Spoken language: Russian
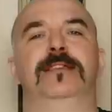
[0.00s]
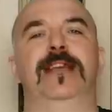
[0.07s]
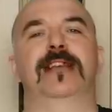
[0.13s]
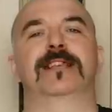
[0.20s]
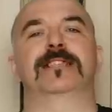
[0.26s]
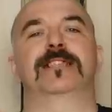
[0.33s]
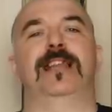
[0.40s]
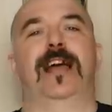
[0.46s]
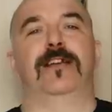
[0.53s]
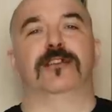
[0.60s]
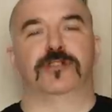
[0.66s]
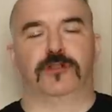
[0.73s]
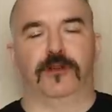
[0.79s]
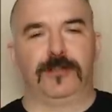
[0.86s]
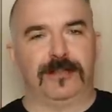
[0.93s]
Я
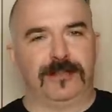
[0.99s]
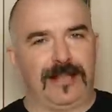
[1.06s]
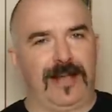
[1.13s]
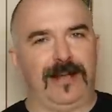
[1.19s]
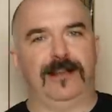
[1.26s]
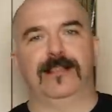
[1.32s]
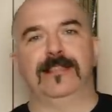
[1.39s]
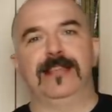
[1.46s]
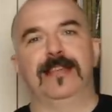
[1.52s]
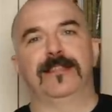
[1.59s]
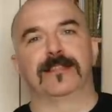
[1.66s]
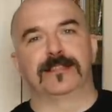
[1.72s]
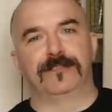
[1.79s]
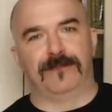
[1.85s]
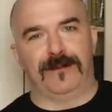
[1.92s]
знаю, что они так не
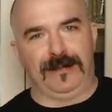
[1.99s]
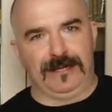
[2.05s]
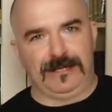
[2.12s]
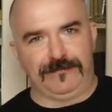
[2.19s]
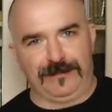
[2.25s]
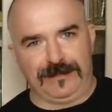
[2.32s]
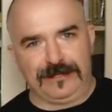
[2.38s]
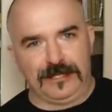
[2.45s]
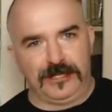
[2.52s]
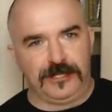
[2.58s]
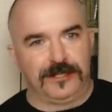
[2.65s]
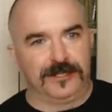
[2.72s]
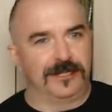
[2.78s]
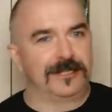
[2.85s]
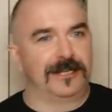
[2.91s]
назывались в
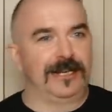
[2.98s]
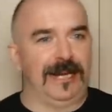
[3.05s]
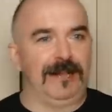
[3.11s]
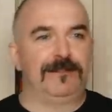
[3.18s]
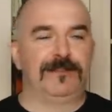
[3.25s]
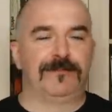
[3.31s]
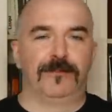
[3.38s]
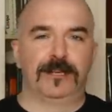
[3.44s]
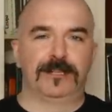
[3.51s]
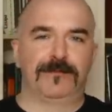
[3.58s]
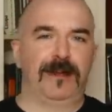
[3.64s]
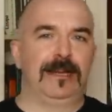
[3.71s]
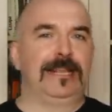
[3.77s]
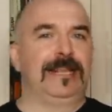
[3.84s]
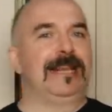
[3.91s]
античности. Скорее всего, их
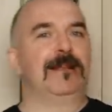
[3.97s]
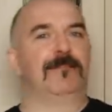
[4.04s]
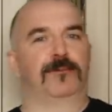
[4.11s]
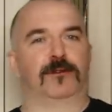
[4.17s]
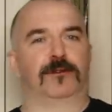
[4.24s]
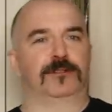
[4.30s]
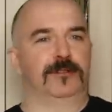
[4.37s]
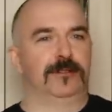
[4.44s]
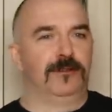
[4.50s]
звали или просто